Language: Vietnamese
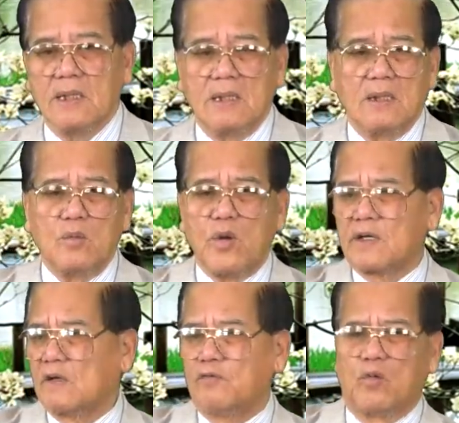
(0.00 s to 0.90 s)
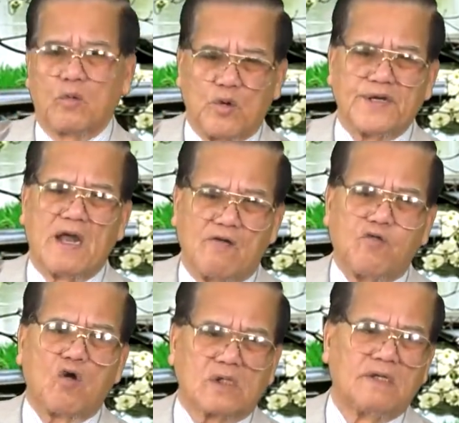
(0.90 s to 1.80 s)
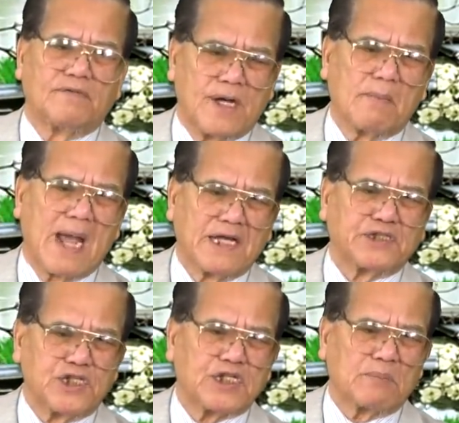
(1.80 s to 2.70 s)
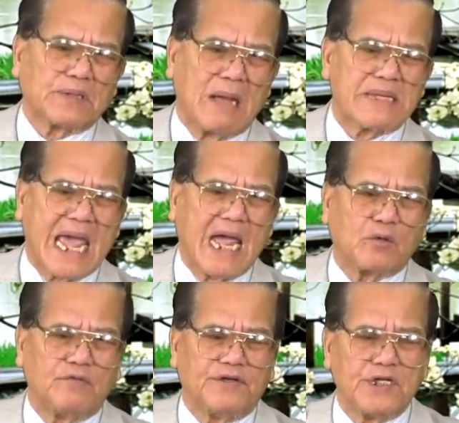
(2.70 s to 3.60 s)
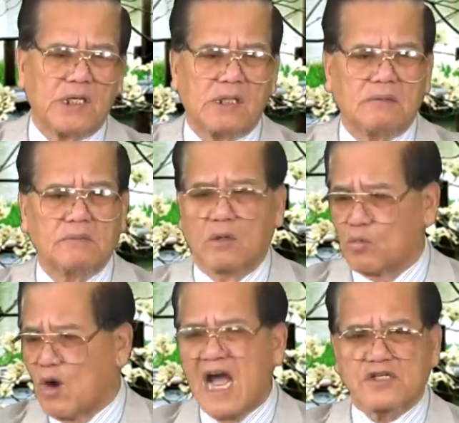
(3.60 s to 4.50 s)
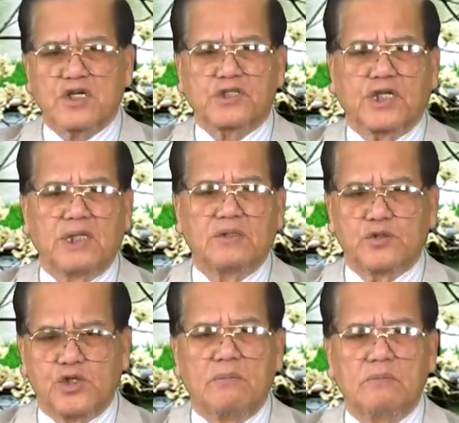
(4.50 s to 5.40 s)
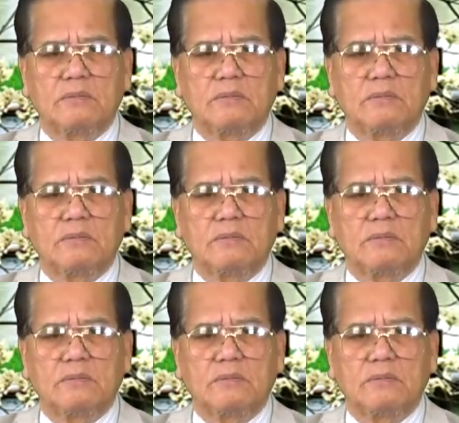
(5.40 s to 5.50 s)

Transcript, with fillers: Nguyên cái vụ quần đảo Falkland vào năm 1982, quý vị nhớ không? Của Argentina nó chiếm.